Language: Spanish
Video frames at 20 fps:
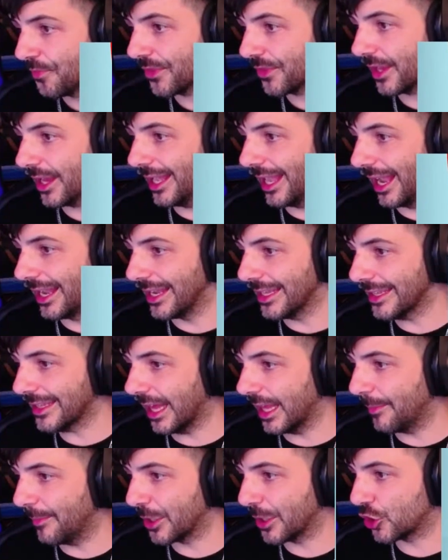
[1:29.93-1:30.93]
la lista
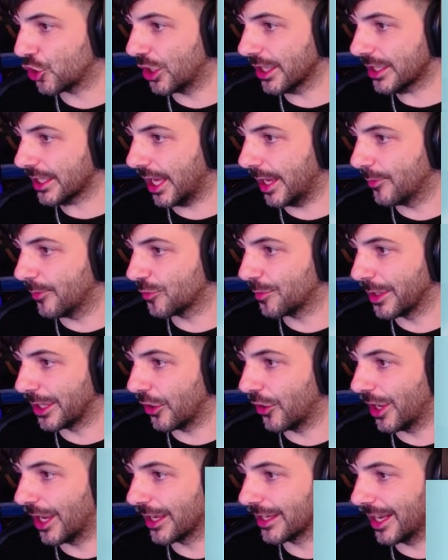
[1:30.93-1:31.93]
de personas que hemos
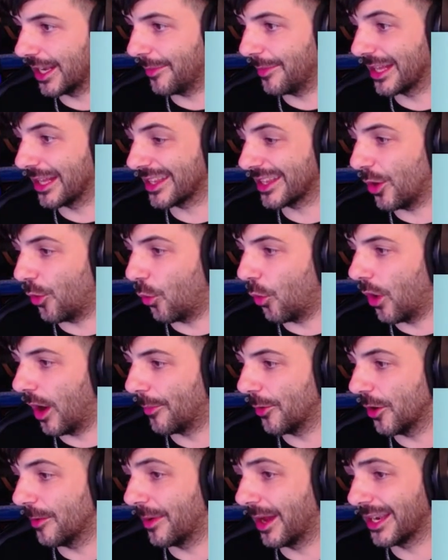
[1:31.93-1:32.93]
metido en la serie. Mirad qué
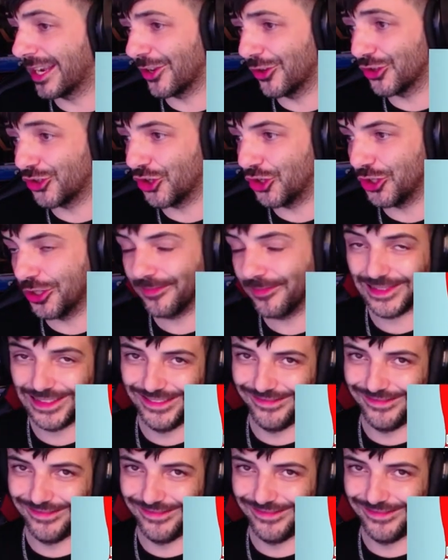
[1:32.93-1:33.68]
guapo el banner, lo he hecho yo.